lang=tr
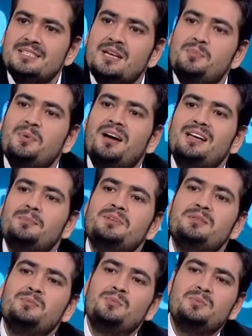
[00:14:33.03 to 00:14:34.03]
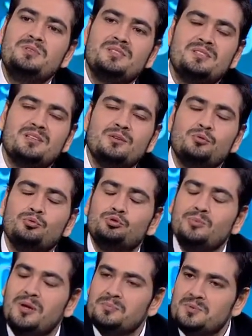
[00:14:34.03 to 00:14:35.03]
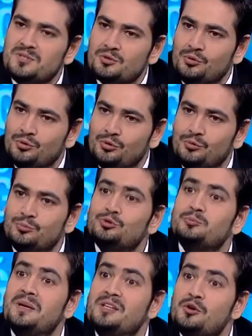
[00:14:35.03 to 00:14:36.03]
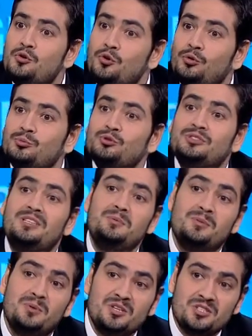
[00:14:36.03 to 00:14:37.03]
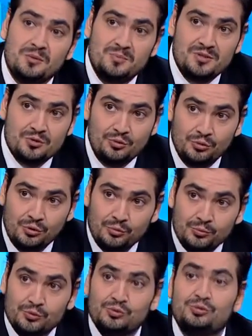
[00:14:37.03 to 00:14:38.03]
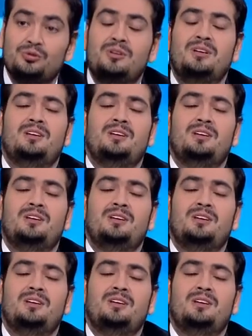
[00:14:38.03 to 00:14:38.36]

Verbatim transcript: Rehberlik birimimizde uzman psikologumuz, pedagogumuz, yine bir başka psikologumuz,